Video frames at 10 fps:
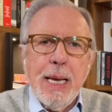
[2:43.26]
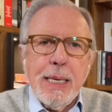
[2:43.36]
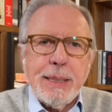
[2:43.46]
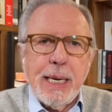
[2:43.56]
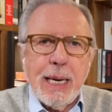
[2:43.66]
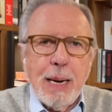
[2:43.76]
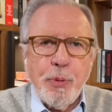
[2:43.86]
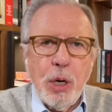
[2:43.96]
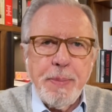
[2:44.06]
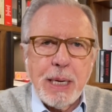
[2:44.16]
Sigue la
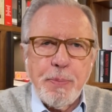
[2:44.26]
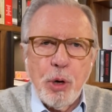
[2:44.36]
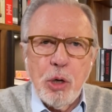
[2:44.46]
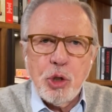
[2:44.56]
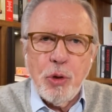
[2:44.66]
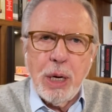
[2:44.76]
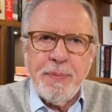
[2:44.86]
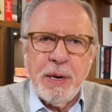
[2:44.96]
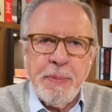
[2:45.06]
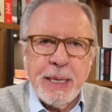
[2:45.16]
polémica por el uso de la
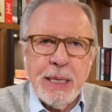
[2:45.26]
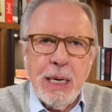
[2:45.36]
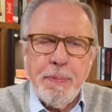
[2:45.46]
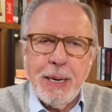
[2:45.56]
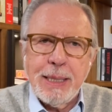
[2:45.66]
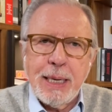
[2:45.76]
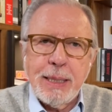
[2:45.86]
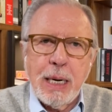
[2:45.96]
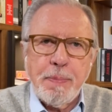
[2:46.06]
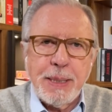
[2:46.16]
ivermectina para
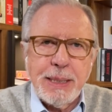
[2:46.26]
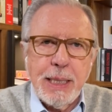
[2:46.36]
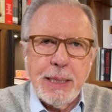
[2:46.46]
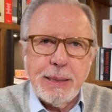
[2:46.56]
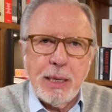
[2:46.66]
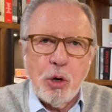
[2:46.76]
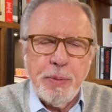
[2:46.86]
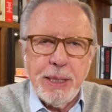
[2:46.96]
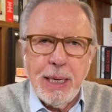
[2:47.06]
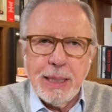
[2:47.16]
tratar a pacientes de
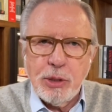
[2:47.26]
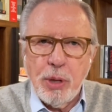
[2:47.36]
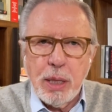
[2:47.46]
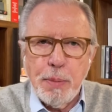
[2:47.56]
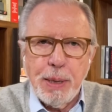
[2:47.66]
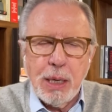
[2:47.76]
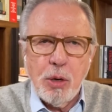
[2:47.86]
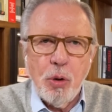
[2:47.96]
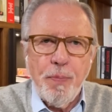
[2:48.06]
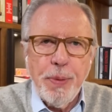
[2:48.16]
COVID en la Ciudad de
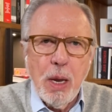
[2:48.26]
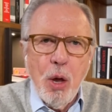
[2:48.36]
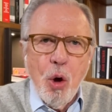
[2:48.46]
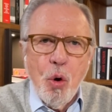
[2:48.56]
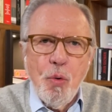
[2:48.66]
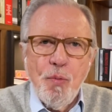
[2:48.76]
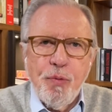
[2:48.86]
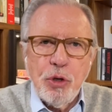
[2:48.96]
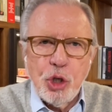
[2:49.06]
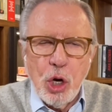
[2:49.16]
México. Un
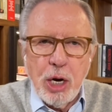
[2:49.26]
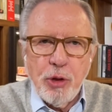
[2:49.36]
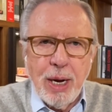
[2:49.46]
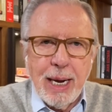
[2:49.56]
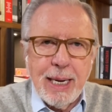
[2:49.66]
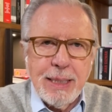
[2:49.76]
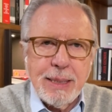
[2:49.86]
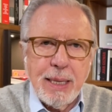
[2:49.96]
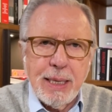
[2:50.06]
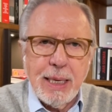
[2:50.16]
funcionario de la
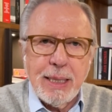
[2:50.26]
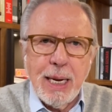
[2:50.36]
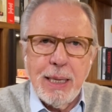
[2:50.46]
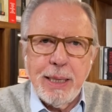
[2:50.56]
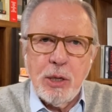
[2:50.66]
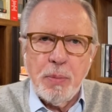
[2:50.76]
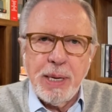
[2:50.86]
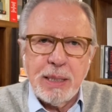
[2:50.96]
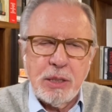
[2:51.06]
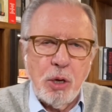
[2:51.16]
Agencia Digital de
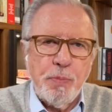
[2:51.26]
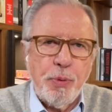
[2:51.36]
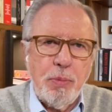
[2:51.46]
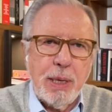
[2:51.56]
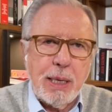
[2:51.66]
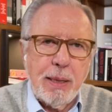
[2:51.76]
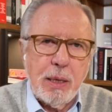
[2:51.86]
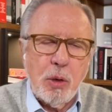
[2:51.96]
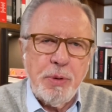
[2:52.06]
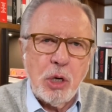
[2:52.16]
Innovación Pública
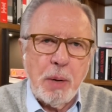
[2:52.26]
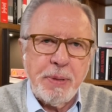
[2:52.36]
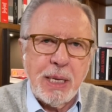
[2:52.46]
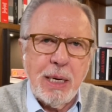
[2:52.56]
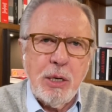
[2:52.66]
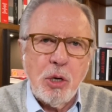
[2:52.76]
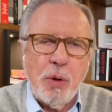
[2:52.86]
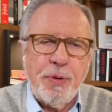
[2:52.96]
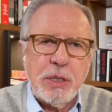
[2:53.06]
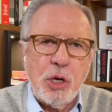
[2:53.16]
del gobierno capitalino y
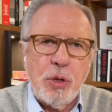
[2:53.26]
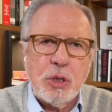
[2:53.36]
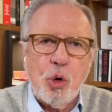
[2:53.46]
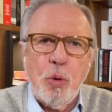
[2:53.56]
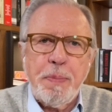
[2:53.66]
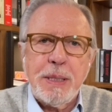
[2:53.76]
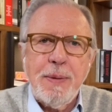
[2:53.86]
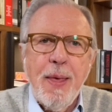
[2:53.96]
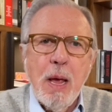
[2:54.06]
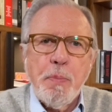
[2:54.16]
ofreció disculpas
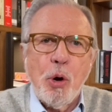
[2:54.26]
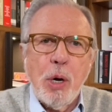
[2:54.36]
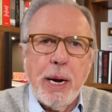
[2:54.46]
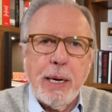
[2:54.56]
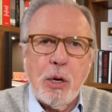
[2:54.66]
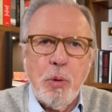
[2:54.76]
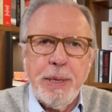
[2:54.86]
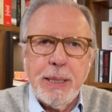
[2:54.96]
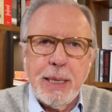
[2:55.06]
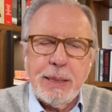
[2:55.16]
por la
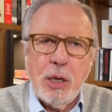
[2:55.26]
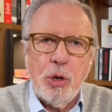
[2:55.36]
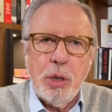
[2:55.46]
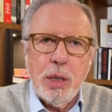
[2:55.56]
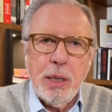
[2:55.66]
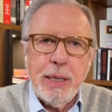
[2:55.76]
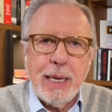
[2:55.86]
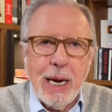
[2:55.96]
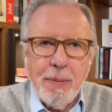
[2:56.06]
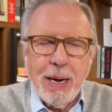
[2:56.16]
recomendación y
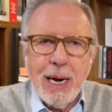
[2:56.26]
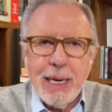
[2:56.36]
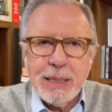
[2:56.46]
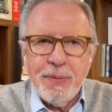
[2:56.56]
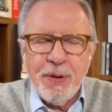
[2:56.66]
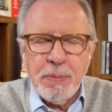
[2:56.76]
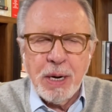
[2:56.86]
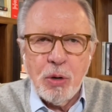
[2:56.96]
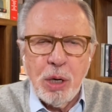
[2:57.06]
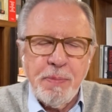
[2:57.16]
el aval a ese
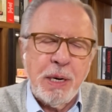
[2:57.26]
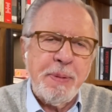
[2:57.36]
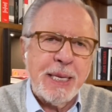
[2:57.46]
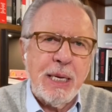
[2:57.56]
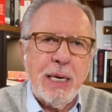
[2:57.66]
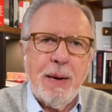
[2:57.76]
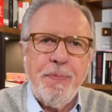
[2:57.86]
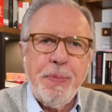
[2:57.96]
fármaco, la ivermectina.